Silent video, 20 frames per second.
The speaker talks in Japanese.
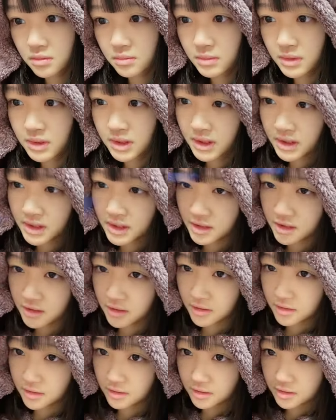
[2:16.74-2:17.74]
またひり
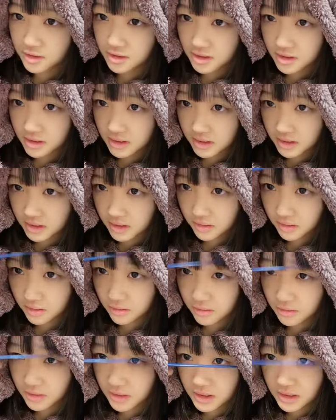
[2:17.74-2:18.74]
よりよろしくないあ
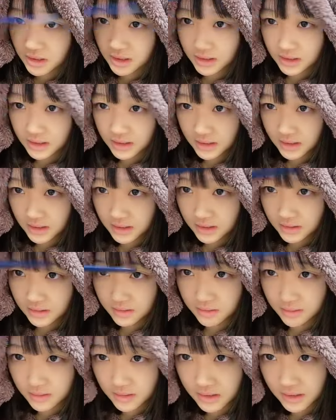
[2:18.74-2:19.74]
オッケーありがと
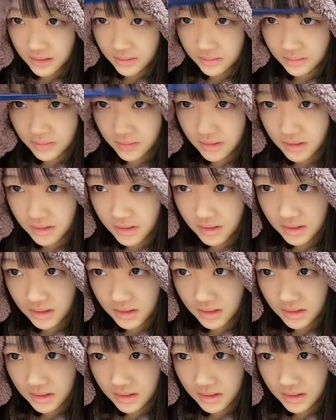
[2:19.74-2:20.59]
うございます